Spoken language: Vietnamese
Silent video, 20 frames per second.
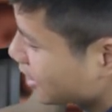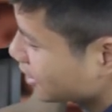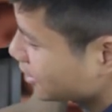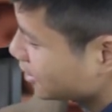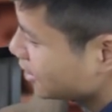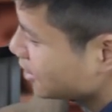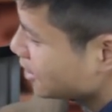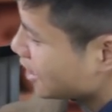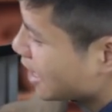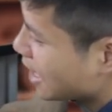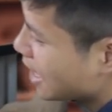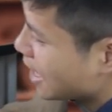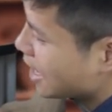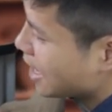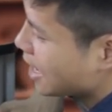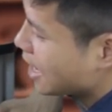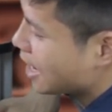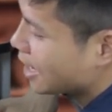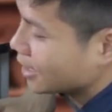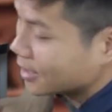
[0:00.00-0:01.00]
đó chính
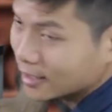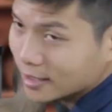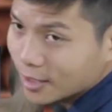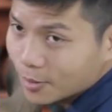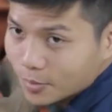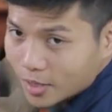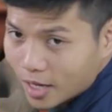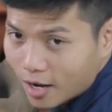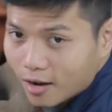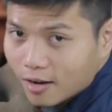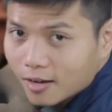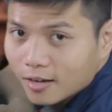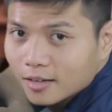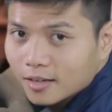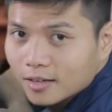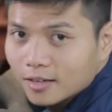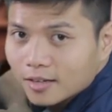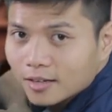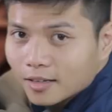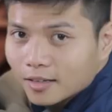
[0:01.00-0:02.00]
là hai cái thông gió
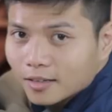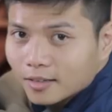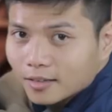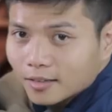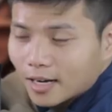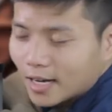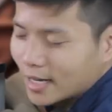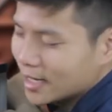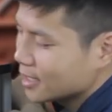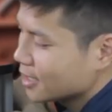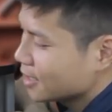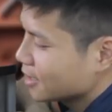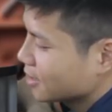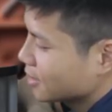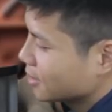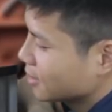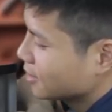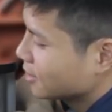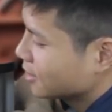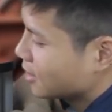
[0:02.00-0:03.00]
đây
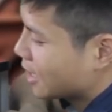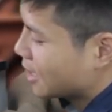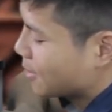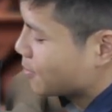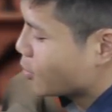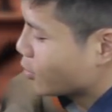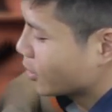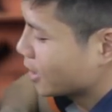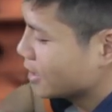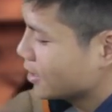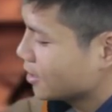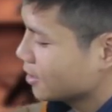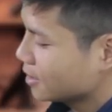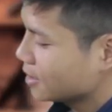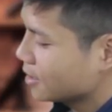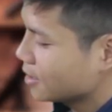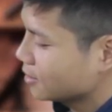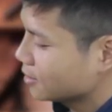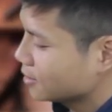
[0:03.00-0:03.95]
đều là một cái